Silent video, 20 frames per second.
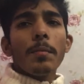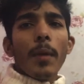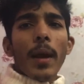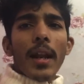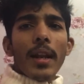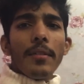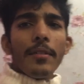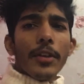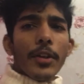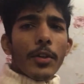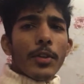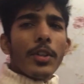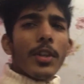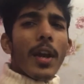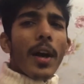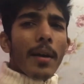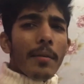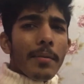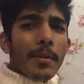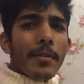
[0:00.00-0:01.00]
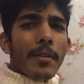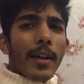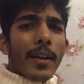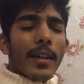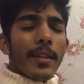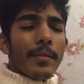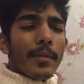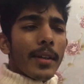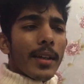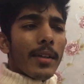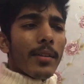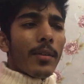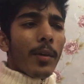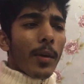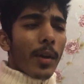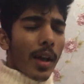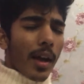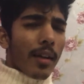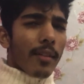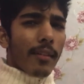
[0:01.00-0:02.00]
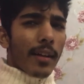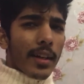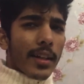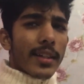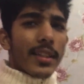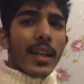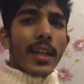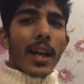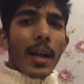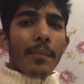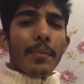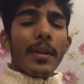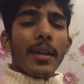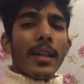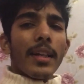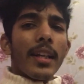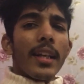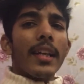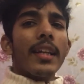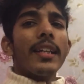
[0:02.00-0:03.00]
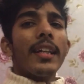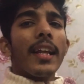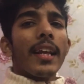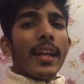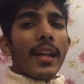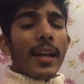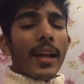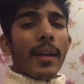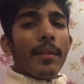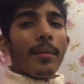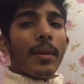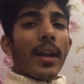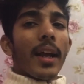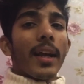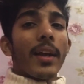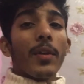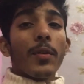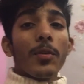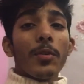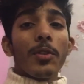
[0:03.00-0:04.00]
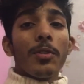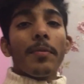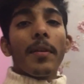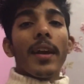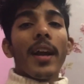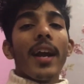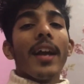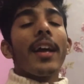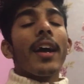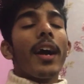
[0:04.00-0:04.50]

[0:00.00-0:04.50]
पहली वीडियो थी अभी वाली मतलब गौरांग वाली थी अगर आपने नहीं देखी देख लेना एक बार जाके उस पर गाय